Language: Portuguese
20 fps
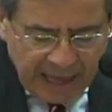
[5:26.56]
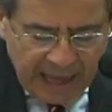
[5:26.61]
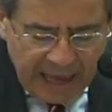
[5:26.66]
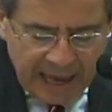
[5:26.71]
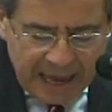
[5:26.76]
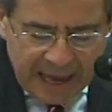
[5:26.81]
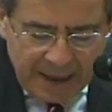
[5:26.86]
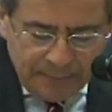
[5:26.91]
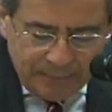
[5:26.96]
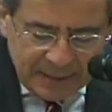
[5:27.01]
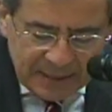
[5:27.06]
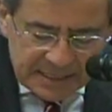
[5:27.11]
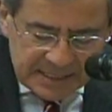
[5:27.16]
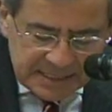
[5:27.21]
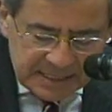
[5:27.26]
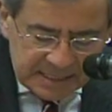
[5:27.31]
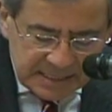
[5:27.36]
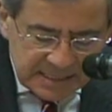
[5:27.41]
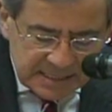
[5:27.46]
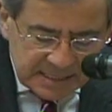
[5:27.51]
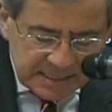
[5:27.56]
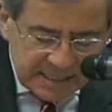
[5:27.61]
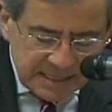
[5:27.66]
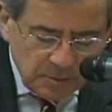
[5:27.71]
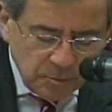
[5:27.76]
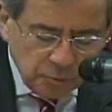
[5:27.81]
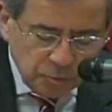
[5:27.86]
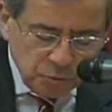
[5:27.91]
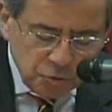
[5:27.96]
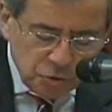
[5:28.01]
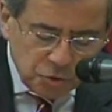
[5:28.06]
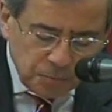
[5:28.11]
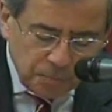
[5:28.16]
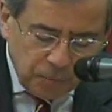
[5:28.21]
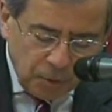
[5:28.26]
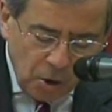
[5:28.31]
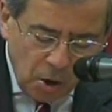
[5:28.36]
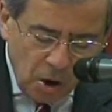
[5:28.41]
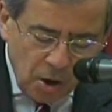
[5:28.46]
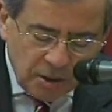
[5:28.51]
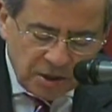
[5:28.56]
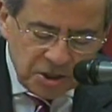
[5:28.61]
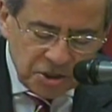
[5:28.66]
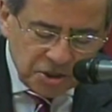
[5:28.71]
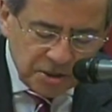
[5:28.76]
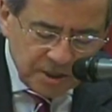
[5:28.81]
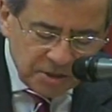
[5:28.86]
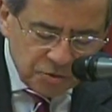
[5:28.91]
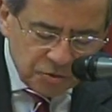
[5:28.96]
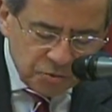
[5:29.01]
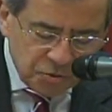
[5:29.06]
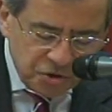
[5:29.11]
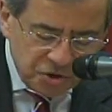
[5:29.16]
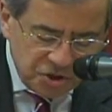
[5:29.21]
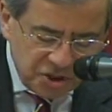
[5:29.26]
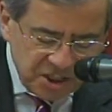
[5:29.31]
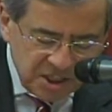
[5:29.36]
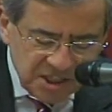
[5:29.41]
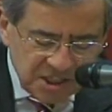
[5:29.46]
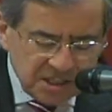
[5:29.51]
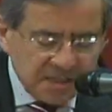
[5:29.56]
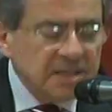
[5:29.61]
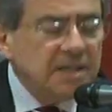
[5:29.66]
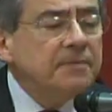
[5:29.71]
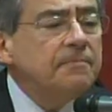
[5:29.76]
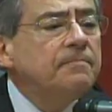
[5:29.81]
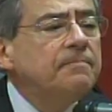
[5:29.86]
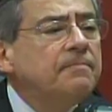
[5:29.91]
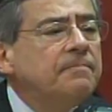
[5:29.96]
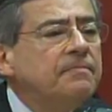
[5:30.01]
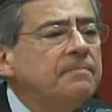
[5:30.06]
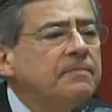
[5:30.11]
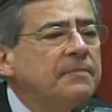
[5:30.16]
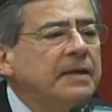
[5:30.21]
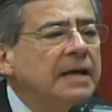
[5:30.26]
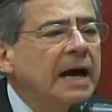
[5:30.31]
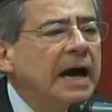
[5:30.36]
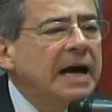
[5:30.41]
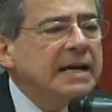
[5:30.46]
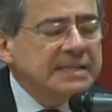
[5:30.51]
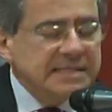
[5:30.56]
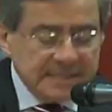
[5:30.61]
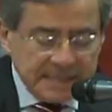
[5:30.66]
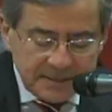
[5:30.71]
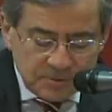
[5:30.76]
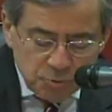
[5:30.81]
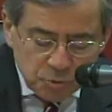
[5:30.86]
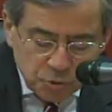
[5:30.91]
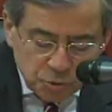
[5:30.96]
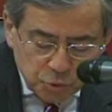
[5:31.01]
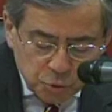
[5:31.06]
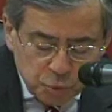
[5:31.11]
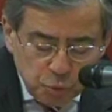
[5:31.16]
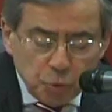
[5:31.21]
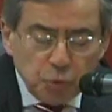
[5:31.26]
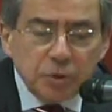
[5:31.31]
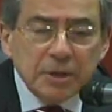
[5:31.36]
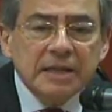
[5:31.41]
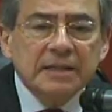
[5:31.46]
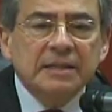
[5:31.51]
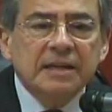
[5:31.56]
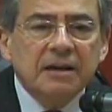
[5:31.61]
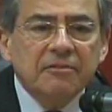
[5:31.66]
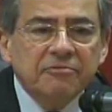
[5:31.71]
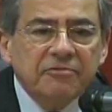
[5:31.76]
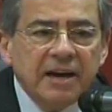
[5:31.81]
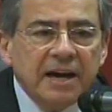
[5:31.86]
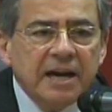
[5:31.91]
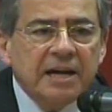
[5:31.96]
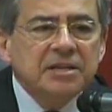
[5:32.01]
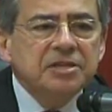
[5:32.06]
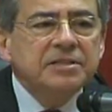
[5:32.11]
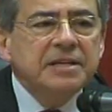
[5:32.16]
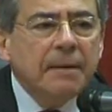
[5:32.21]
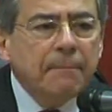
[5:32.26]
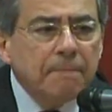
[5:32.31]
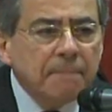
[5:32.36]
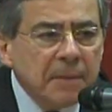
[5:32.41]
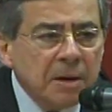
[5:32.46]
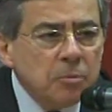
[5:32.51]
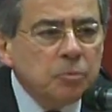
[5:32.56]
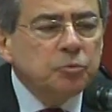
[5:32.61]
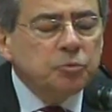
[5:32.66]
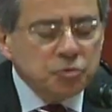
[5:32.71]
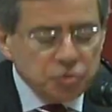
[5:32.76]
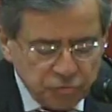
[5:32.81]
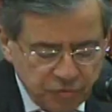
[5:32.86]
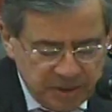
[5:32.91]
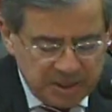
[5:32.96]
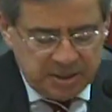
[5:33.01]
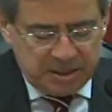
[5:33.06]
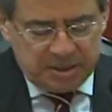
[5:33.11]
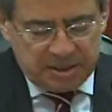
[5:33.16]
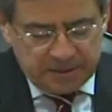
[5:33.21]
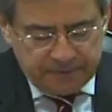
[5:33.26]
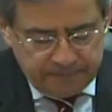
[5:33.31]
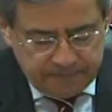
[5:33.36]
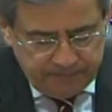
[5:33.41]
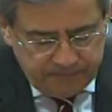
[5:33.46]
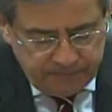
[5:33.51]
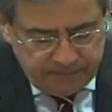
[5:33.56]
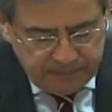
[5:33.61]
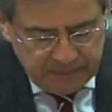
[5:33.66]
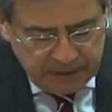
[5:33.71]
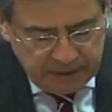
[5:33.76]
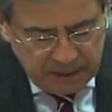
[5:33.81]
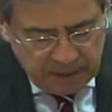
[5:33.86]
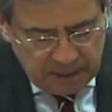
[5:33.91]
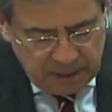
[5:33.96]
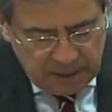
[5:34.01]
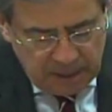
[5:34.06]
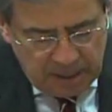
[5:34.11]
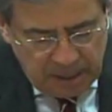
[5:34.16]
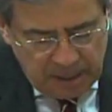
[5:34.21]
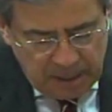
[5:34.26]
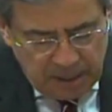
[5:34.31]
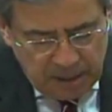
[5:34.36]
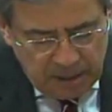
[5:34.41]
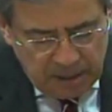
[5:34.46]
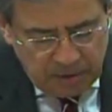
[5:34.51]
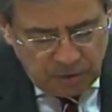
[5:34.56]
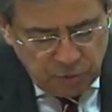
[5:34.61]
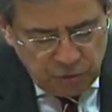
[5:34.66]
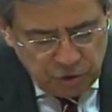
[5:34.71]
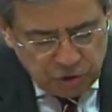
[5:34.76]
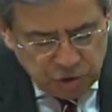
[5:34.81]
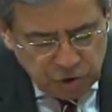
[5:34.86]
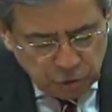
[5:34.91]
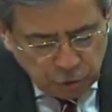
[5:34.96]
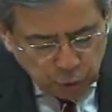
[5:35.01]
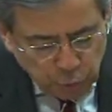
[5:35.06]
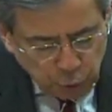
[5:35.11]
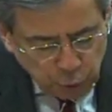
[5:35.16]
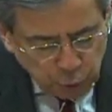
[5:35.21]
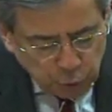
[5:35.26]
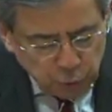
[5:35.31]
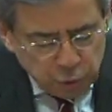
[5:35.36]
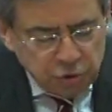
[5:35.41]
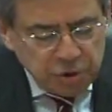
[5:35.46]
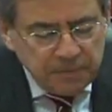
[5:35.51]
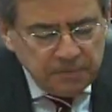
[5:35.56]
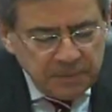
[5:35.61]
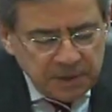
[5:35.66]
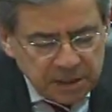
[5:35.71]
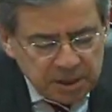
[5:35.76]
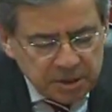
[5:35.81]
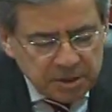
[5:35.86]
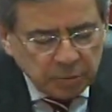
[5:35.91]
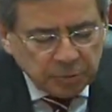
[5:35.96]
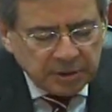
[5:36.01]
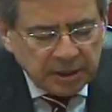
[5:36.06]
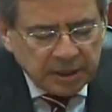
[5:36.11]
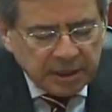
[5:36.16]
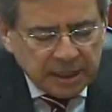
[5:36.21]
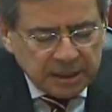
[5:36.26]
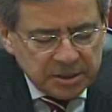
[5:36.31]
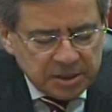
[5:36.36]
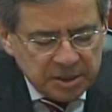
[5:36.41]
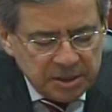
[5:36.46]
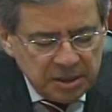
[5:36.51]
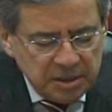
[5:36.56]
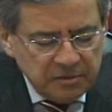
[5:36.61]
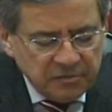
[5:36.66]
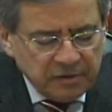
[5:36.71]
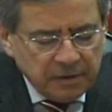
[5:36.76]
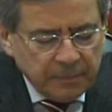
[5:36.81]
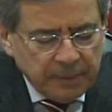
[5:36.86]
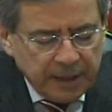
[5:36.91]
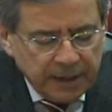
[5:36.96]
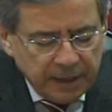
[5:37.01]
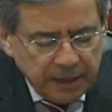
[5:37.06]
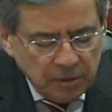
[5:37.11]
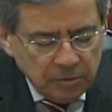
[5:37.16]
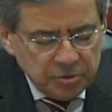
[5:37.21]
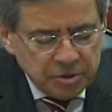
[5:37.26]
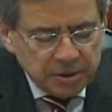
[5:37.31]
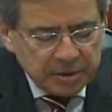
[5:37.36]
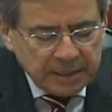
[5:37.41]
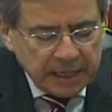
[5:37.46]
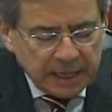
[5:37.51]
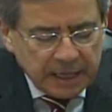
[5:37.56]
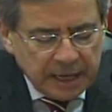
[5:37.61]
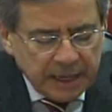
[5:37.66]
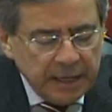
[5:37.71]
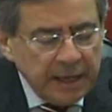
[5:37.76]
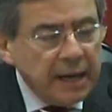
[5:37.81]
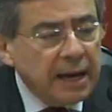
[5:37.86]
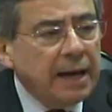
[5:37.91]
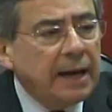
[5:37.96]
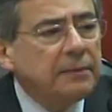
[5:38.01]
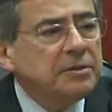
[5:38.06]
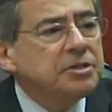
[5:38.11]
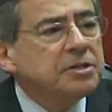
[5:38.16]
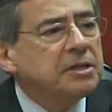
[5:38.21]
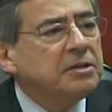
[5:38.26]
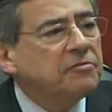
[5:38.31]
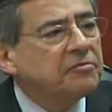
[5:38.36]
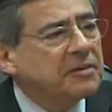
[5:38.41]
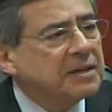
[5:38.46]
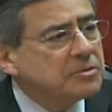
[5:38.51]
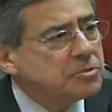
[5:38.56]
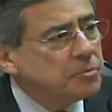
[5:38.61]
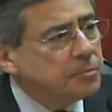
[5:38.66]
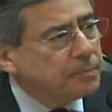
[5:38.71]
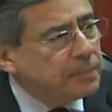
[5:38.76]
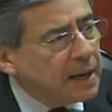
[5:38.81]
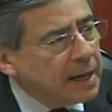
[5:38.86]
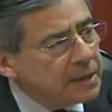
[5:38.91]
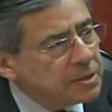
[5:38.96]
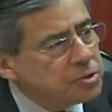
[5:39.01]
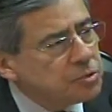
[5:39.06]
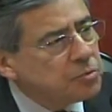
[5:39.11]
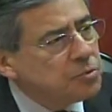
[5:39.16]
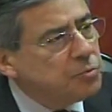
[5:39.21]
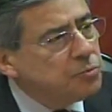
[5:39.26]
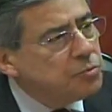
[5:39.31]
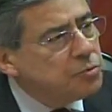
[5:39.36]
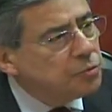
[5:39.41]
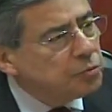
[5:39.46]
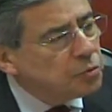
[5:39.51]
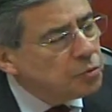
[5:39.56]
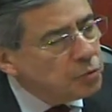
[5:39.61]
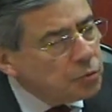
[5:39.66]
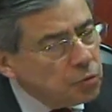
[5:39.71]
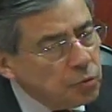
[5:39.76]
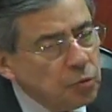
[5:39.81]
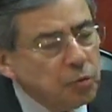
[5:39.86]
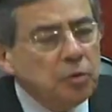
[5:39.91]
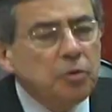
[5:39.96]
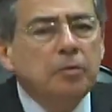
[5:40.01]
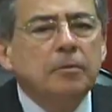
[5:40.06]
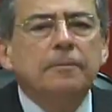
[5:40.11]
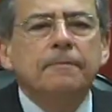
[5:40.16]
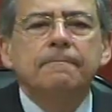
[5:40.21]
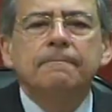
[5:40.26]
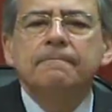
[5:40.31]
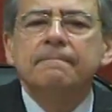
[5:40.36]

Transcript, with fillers: é a perseguição dos blogs na justiça a censura através da mão dos juízes. No Instituto de Mídia Alternativa Barão de Tararé, de que faço parte com muito orgulho,